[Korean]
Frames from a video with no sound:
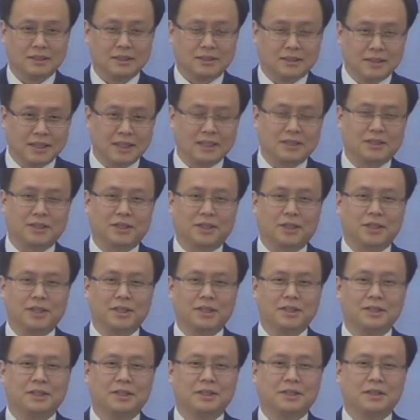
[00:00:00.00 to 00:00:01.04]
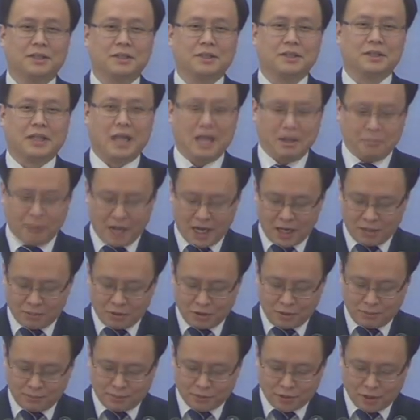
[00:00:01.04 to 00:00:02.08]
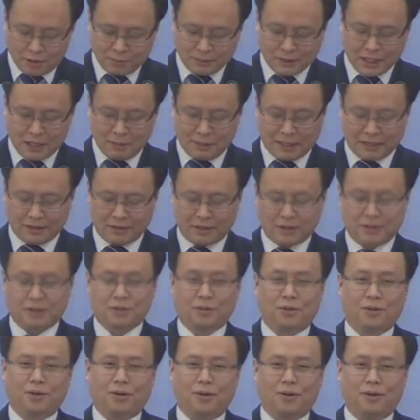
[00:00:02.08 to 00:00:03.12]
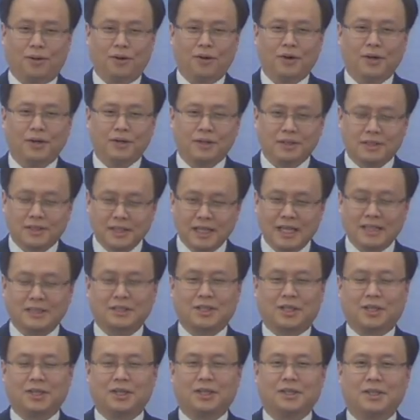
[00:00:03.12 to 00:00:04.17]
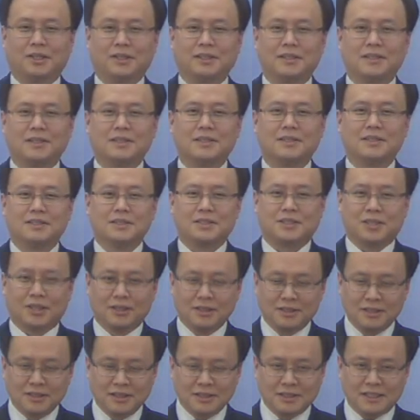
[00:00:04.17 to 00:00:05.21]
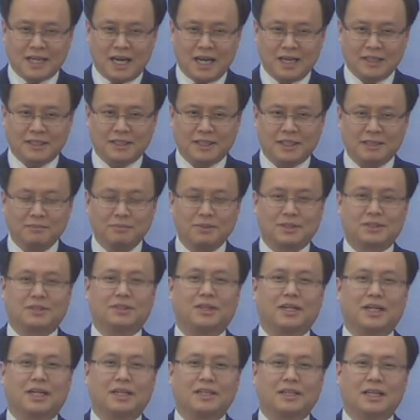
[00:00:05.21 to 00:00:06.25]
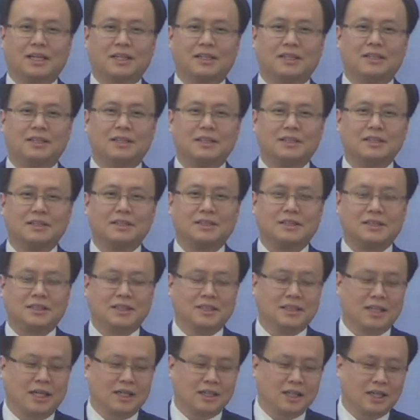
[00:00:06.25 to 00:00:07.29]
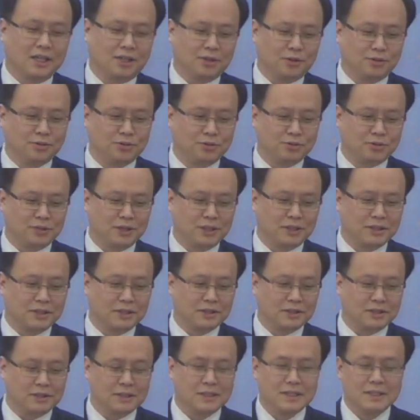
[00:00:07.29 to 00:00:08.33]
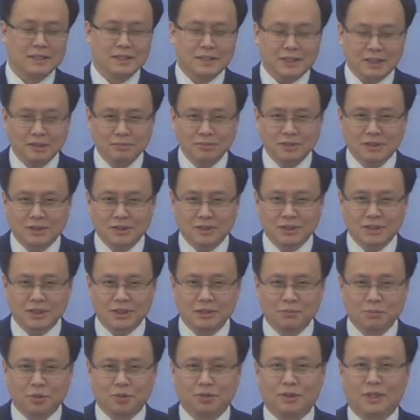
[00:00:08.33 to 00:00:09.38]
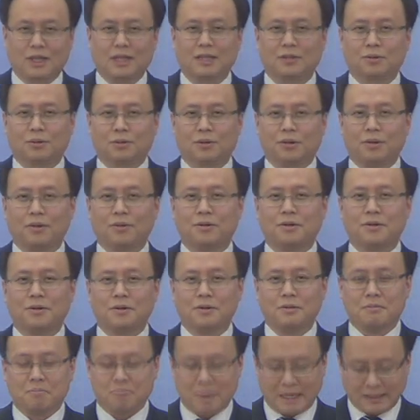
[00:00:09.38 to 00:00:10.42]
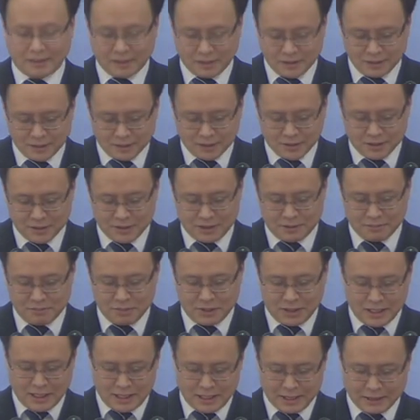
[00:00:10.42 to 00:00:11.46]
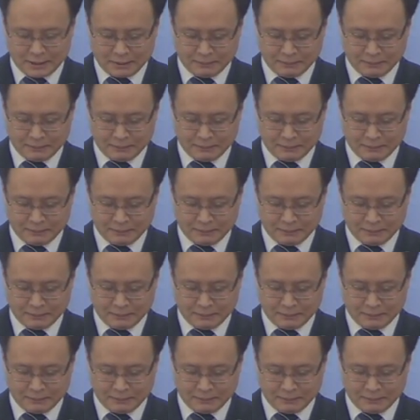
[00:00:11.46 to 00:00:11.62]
그래서 내 마음을 무겁게 만들고 그래서 정작 힘써야 될 신앙의 경주에는 힘쓰지 못하도록 만드는 것입니다.